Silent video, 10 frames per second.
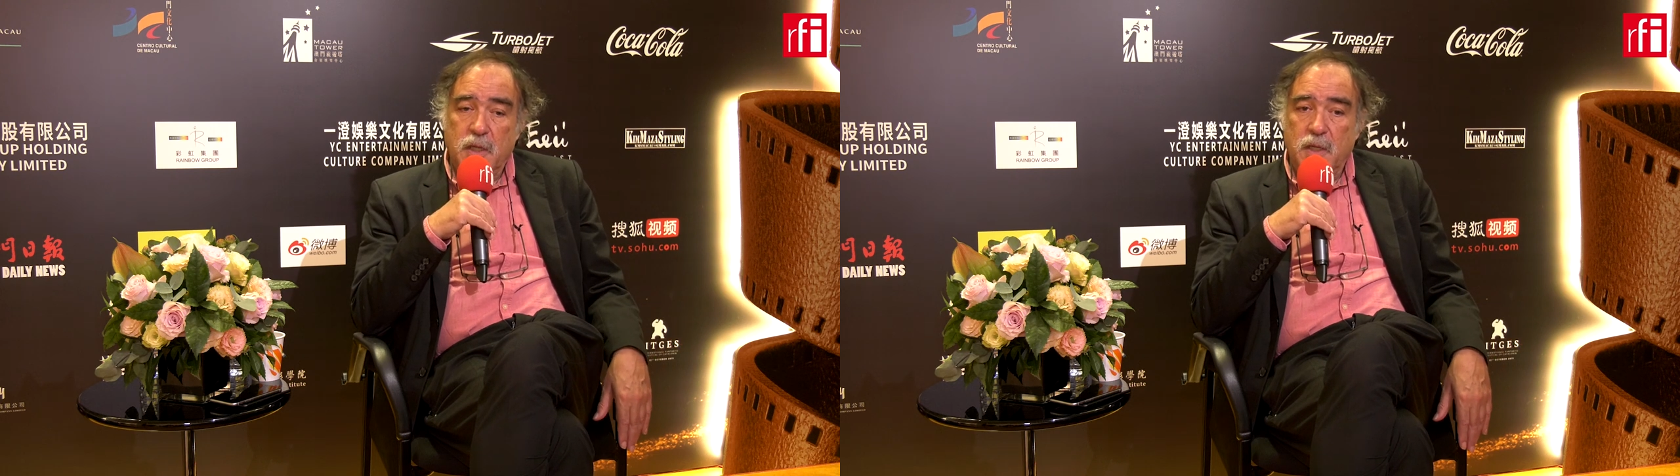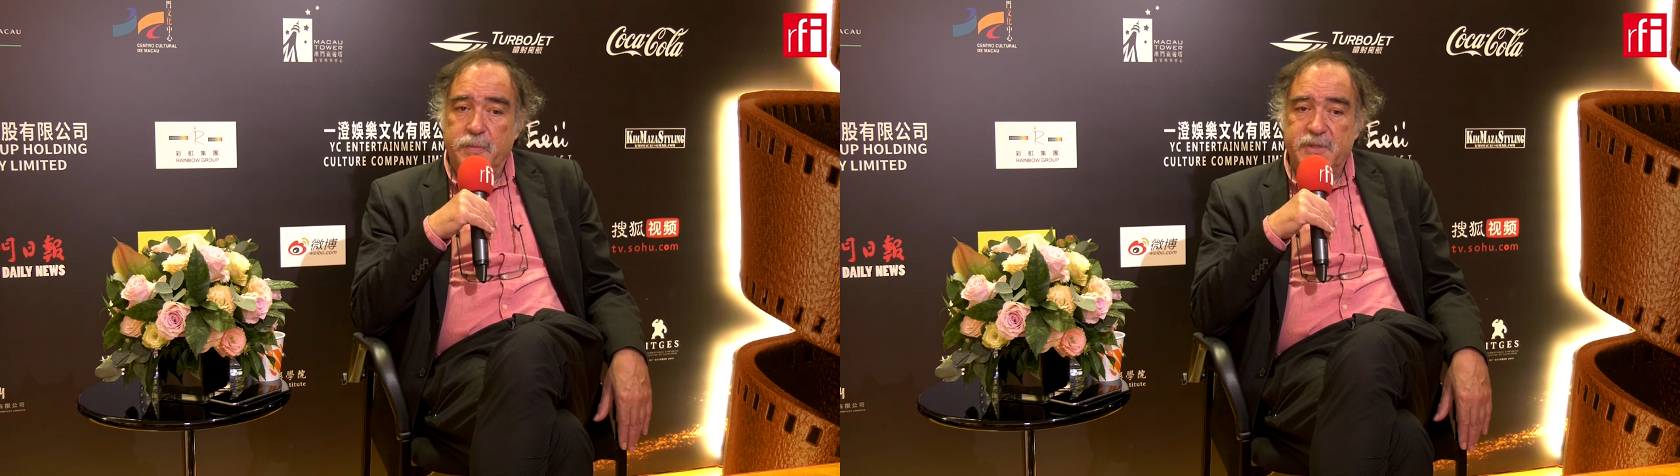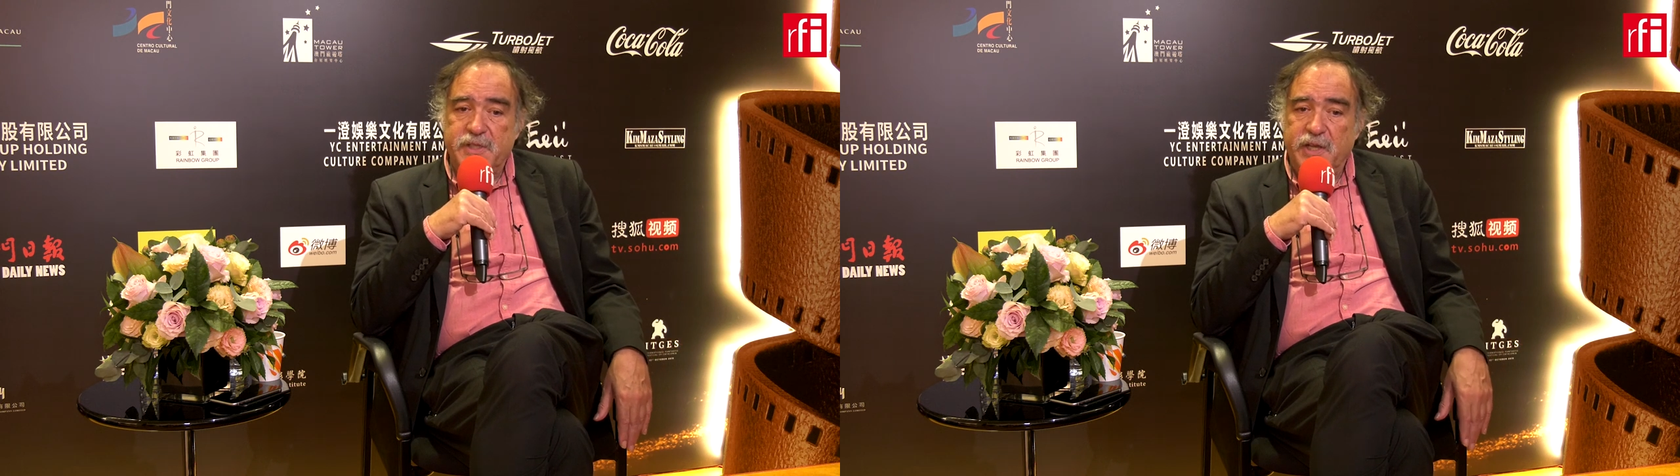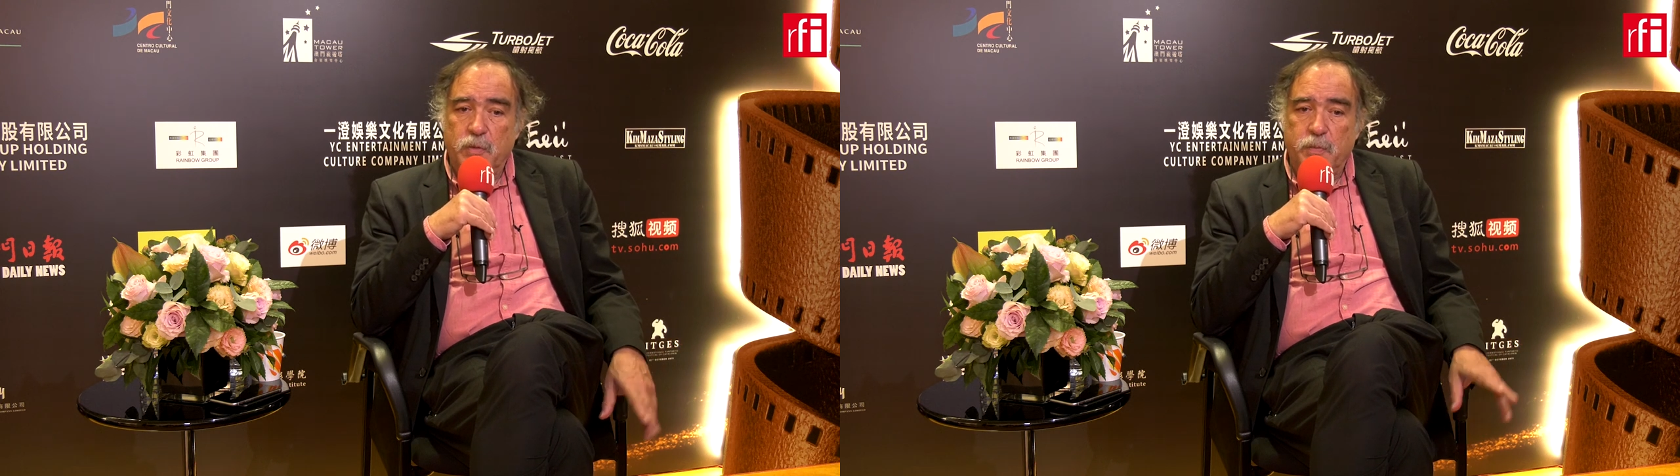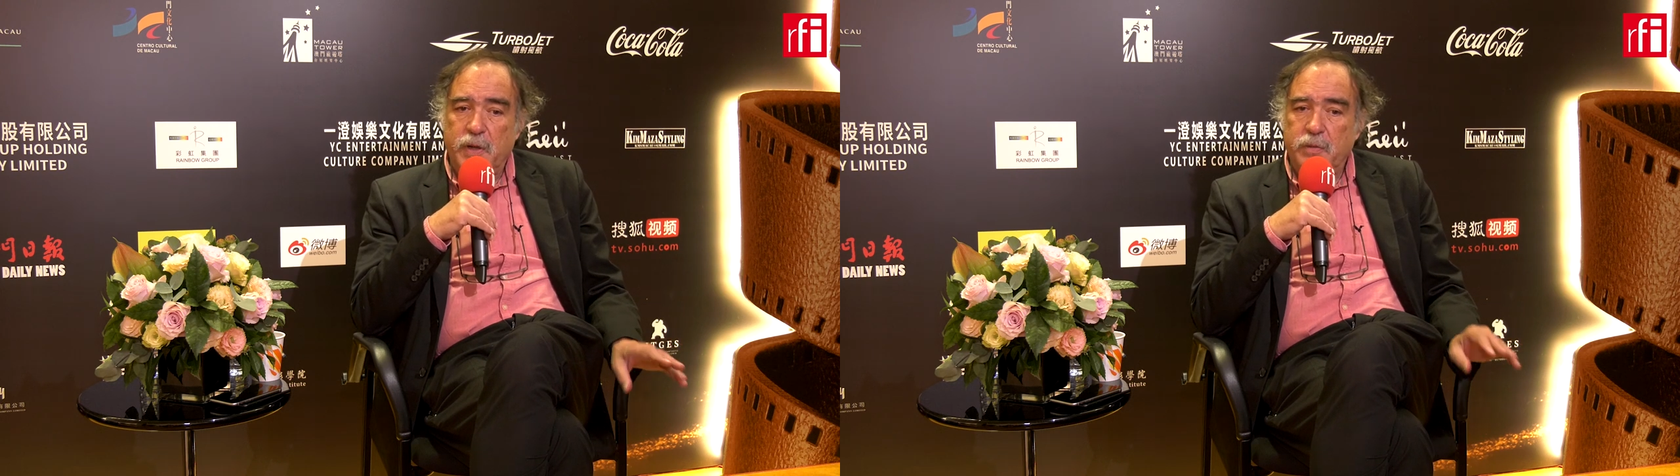eh, me
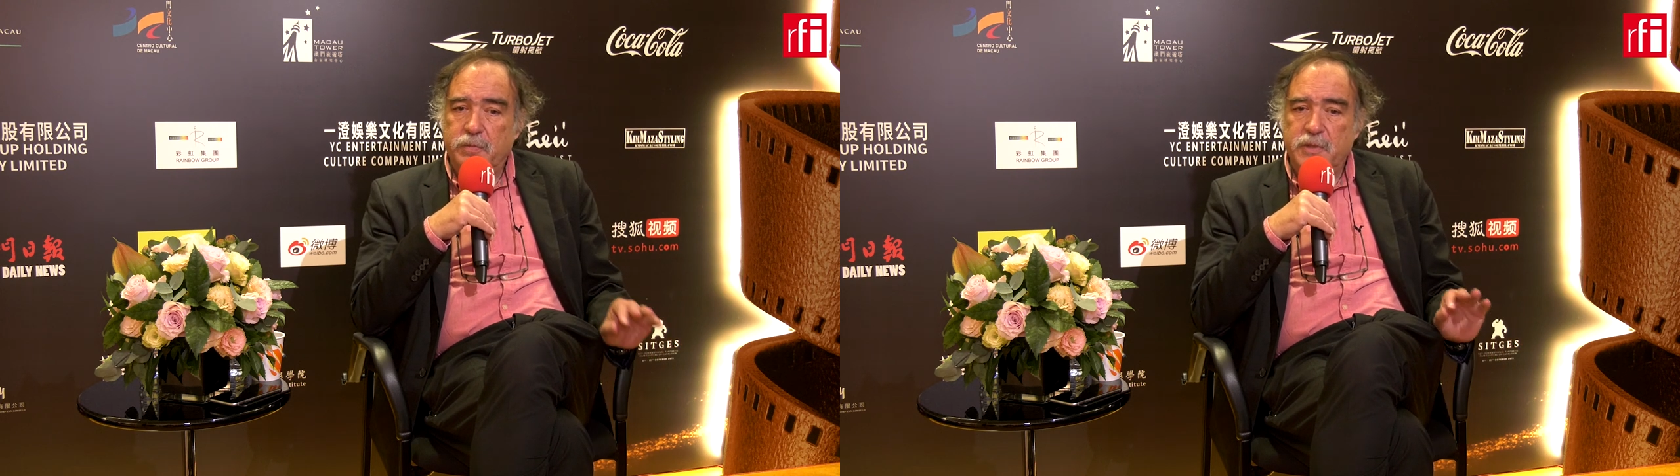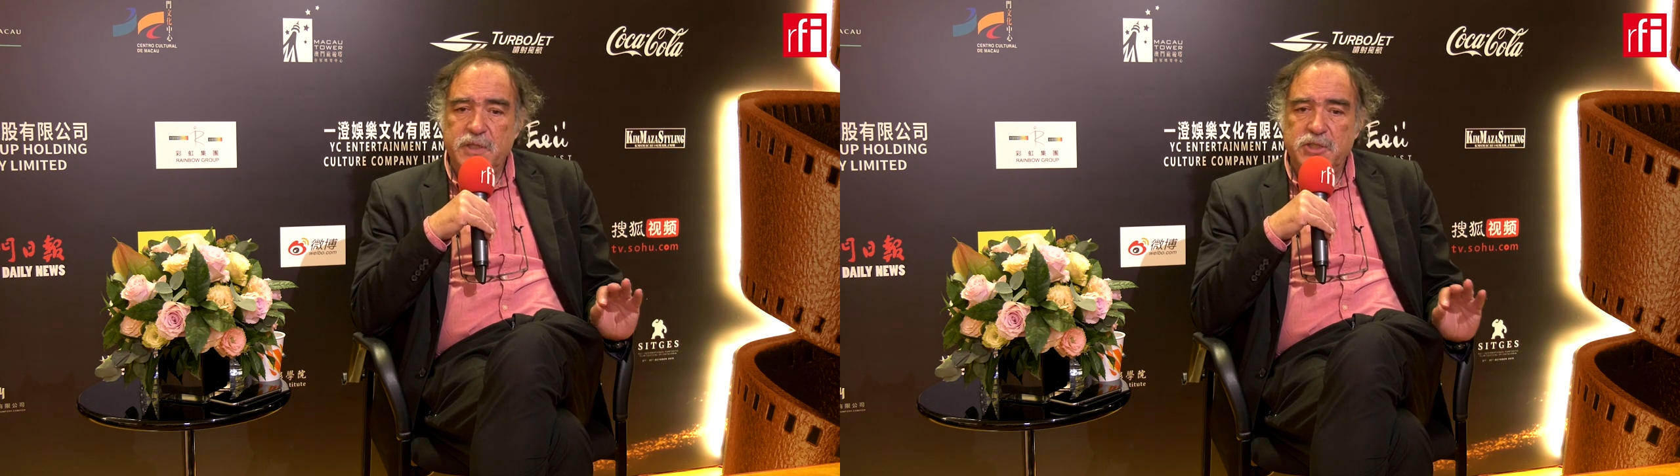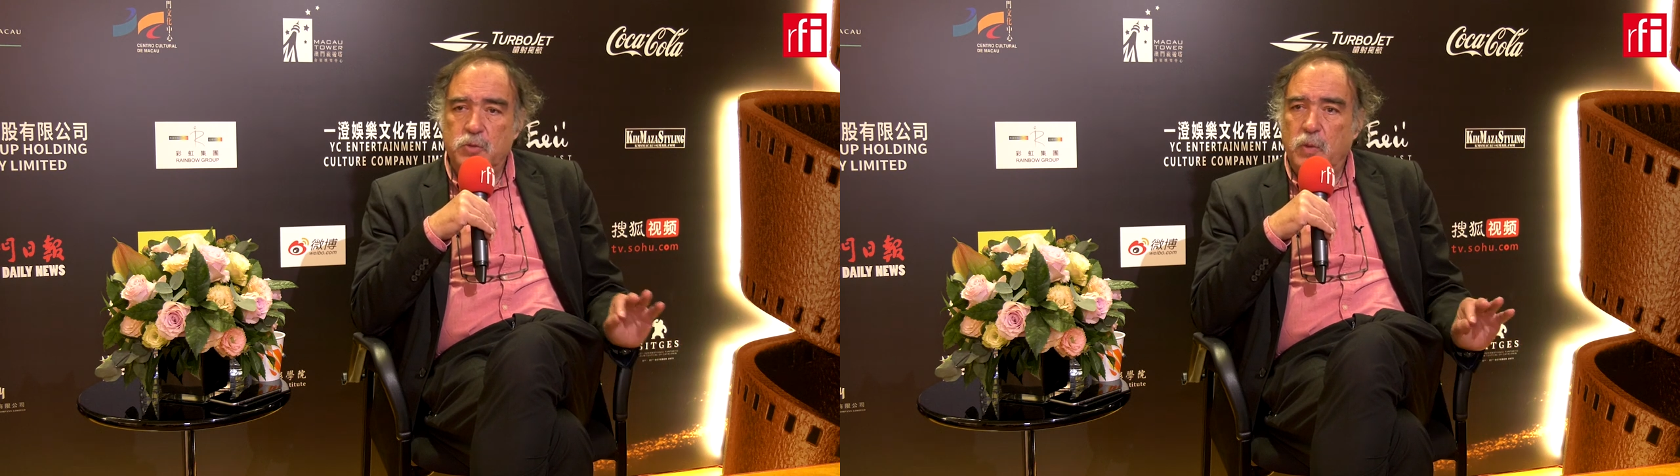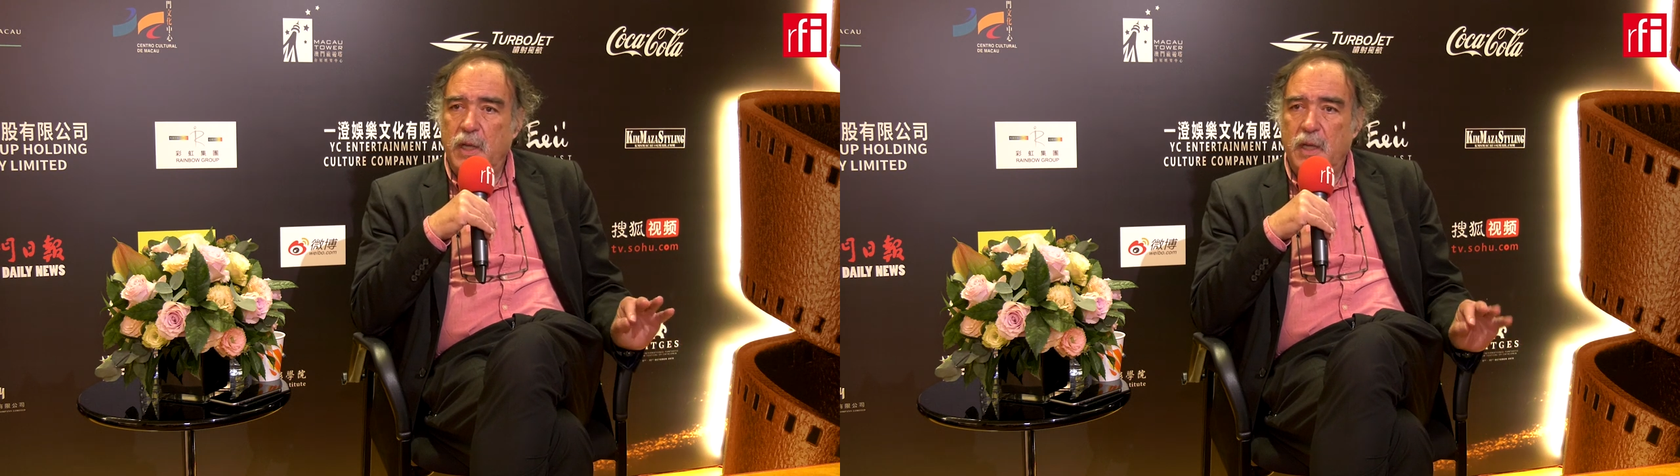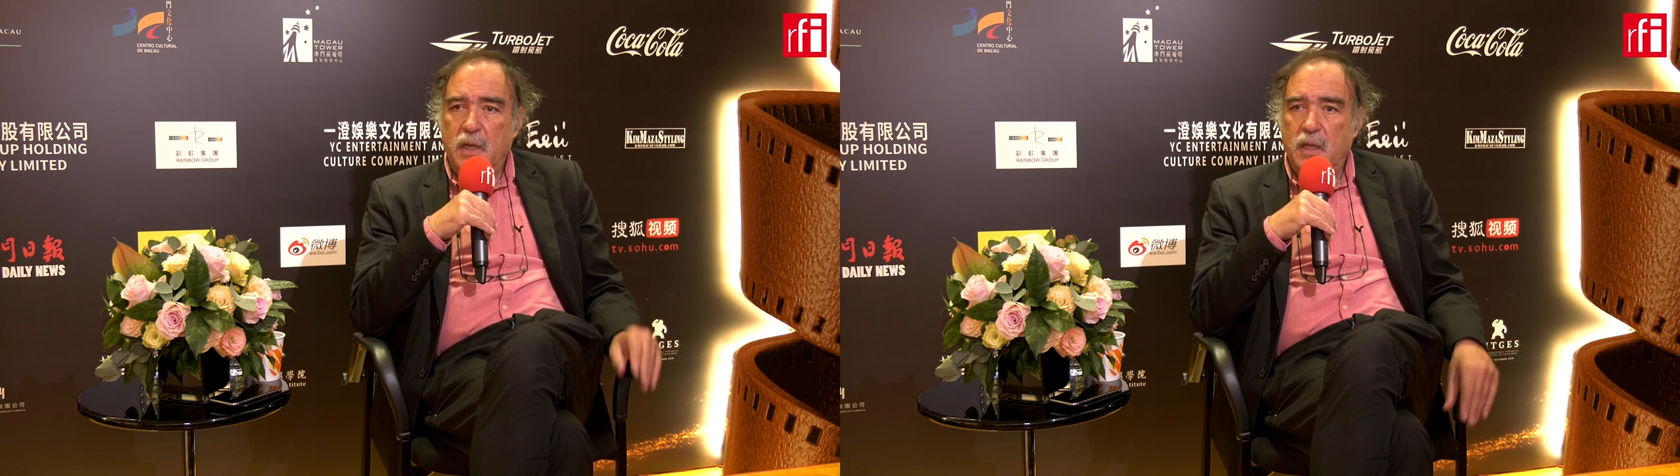disseram, Paulo, isto
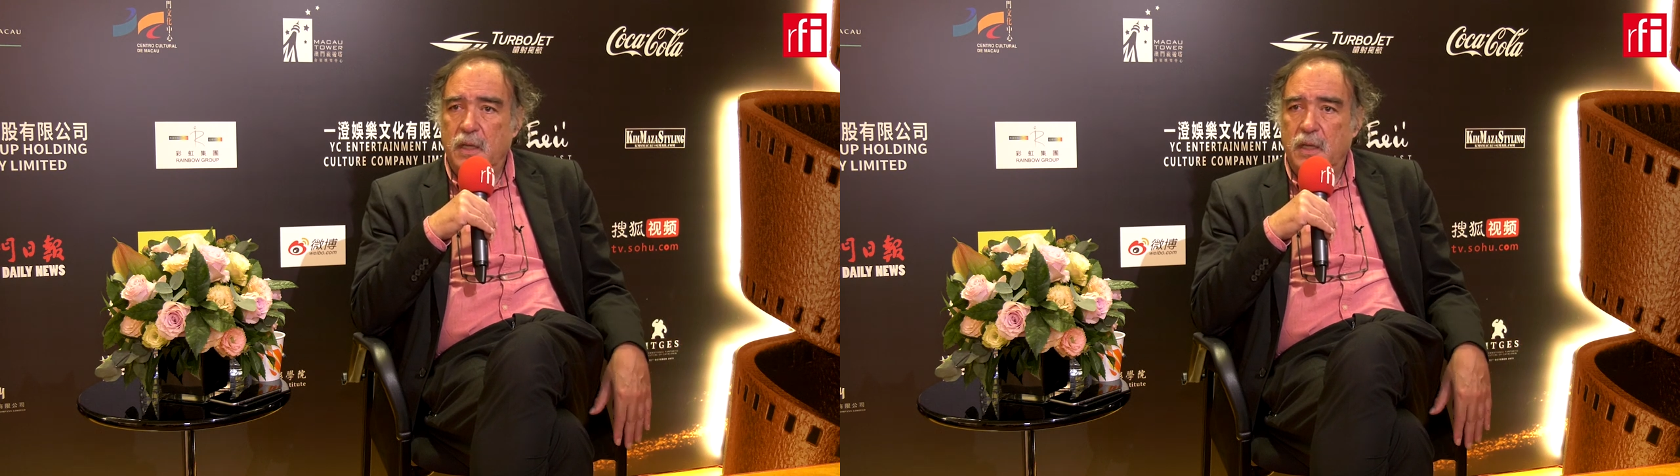é